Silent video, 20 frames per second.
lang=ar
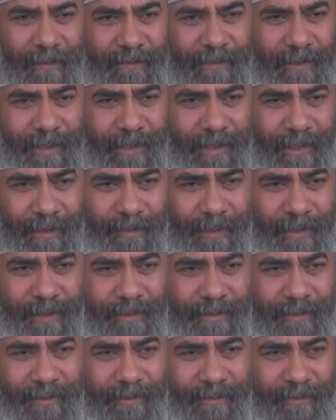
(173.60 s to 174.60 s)
أثناء
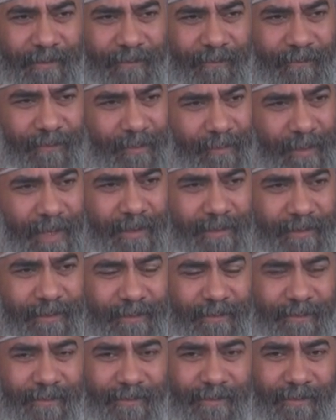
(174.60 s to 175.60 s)
العماد في
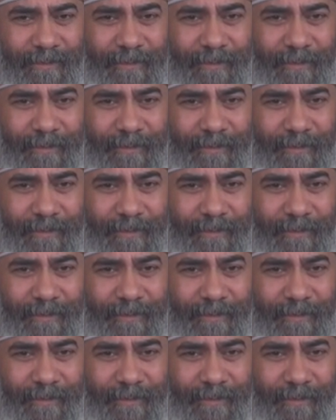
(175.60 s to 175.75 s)
مجد